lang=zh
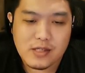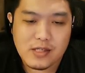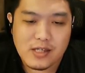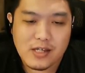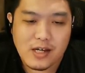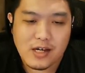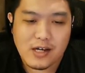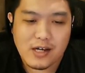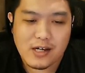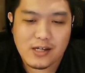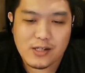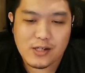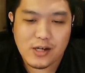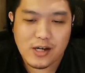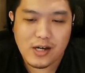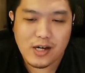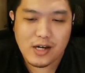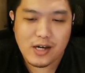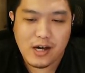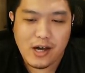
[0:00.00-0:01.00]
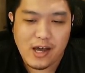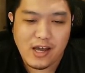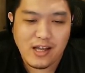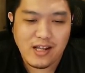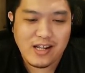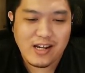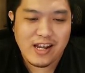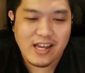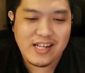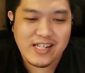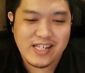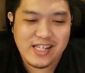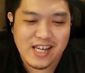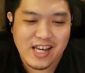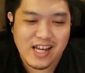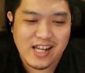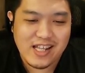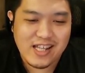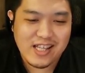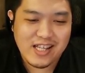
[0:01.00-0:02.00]
这个就要哎领
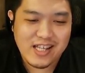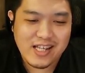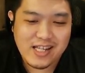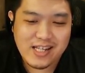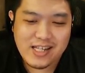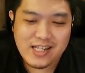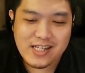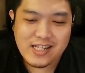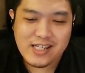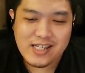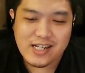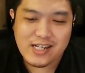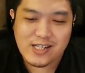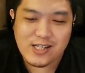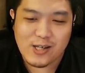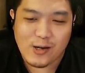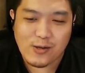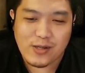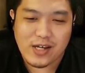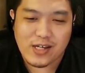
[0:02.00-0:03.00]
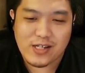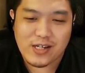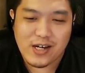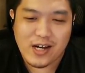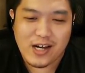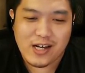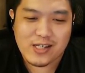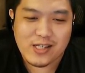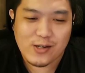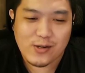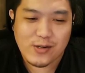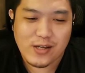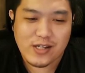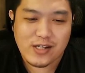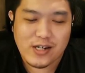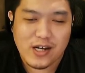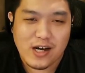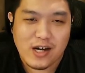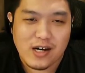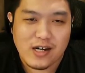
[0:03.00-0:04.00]
先，这个手点就好，手点
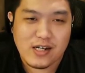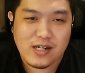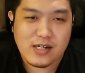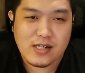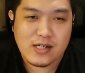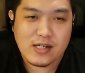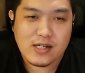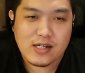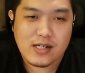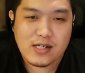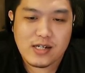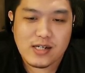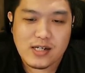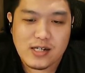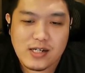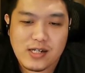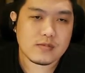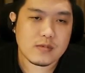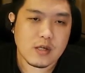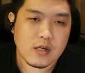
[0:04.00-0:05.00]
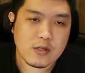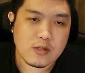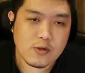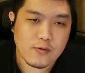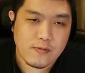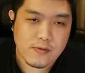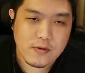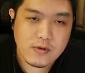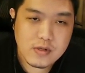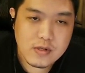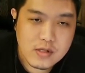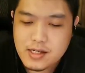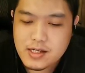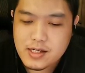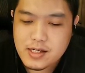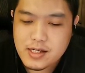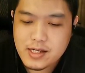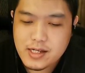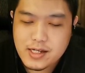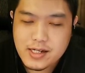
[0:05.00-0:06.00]
就好了，舒服，
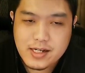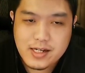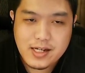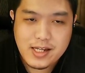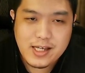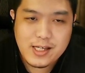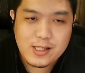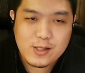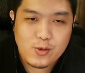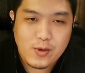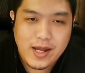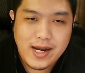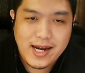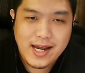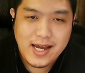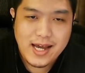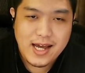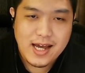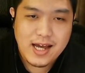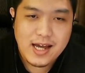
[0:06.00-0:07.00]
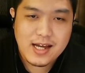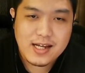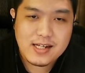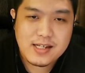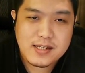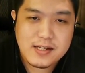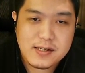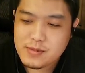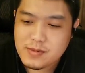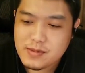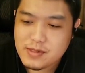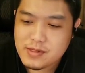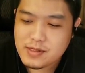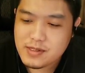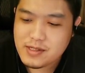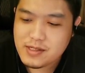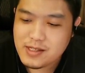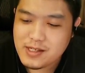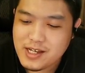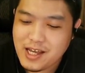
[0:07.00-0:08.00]
逆转啦！
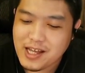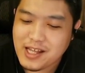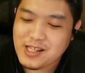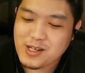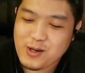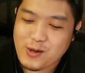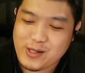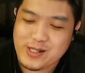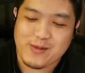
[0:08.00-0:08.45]
干，我